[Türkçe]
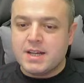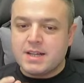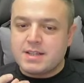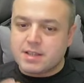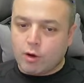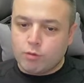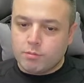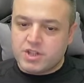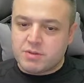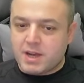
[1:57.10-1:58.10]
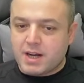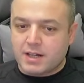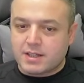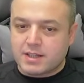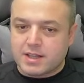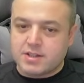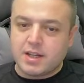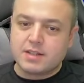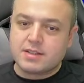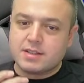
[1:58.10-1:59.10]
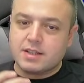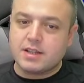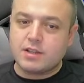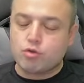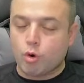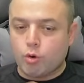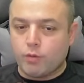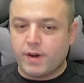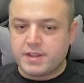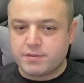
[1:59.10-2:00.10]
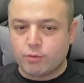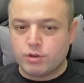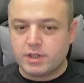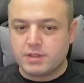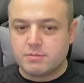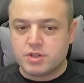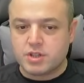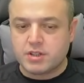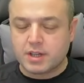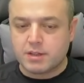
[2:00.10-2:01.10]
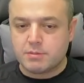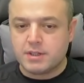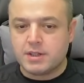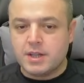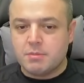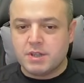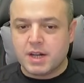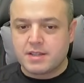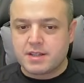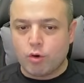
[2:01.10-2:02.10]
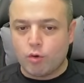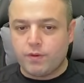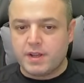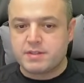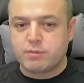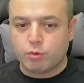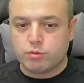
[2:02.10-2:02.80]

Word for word: savunmacı bek arkadaşlar. Ee, çok ofansif oynadığım için takımı biraz daha ofansif olduğu